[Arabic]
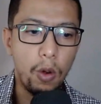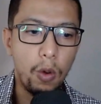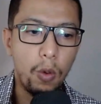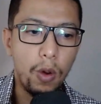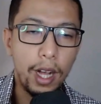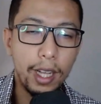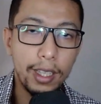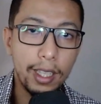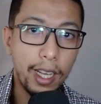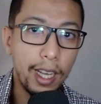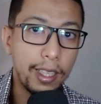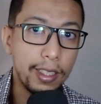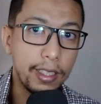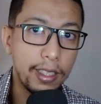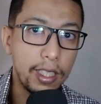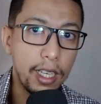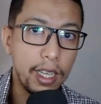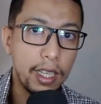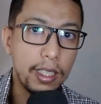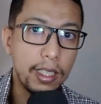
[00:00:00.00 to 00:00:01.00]
واحد
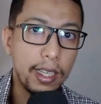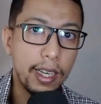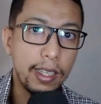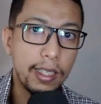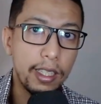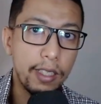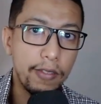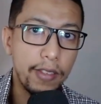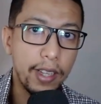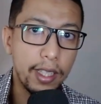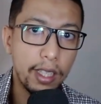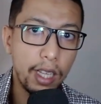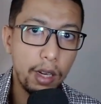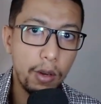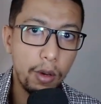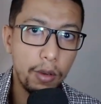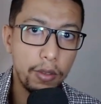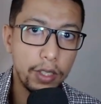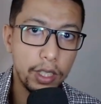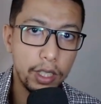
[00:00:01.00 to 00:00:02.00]
القضيه اللي قديم فيها
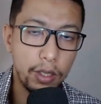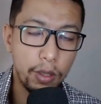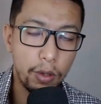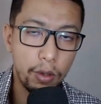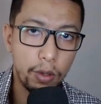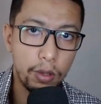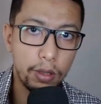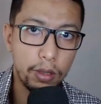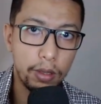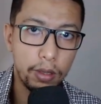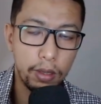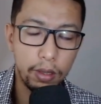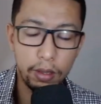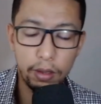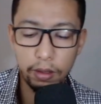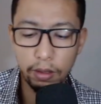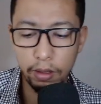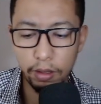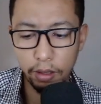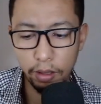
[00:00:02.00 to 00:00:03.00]
نتلقاو في شي عروض
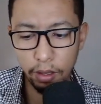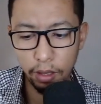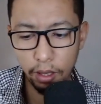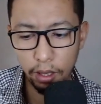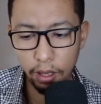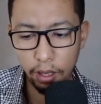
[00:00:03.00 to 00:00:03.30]
آه،